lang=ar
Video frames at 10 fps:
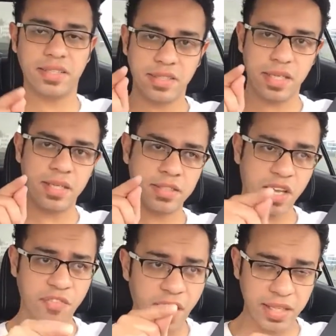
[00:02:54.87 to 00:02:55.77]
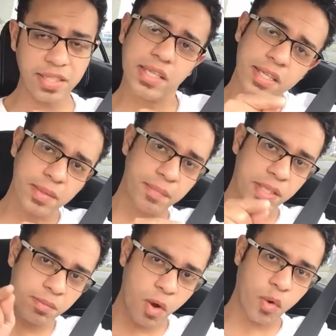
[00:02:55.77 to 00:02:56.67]
ان الصفحه دي
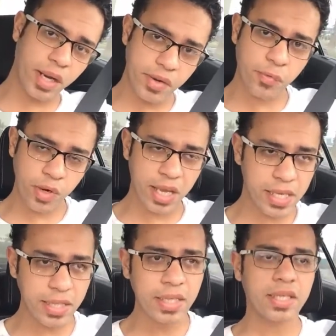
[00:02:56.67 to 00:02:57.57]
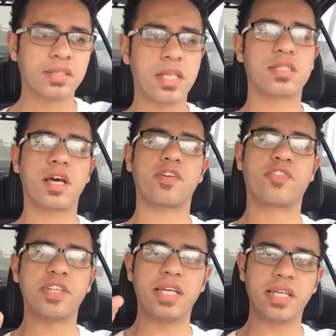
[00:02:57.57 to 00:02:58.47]
من الموقع الفلاني تظهر
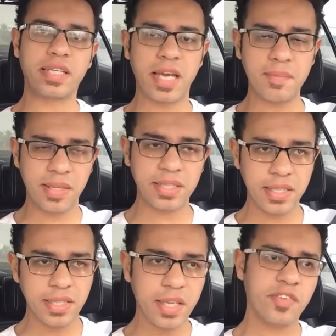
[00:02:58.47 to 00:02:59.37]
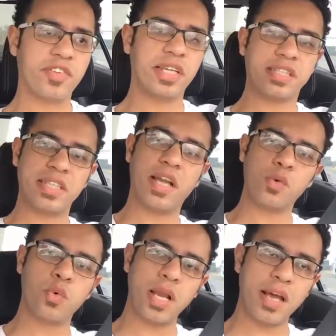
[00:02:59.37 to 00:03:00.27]
في الكلمه دي في النتيجه
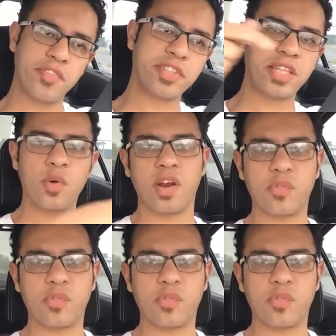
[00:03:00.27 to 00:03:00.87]
الاولى في الدوله